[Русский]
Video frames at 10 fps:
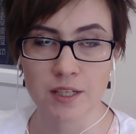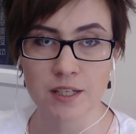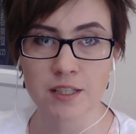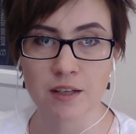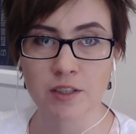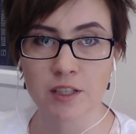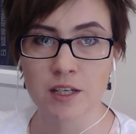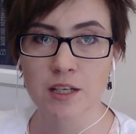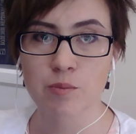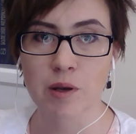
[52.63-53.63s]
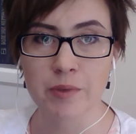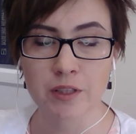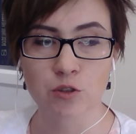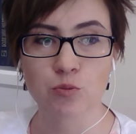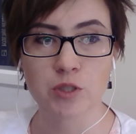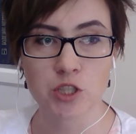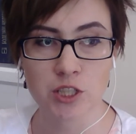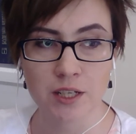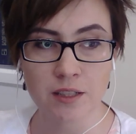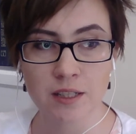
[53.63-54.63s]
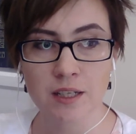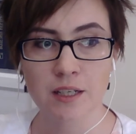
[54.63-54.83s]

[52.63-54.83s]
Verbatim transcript: Три основных момента уменьшает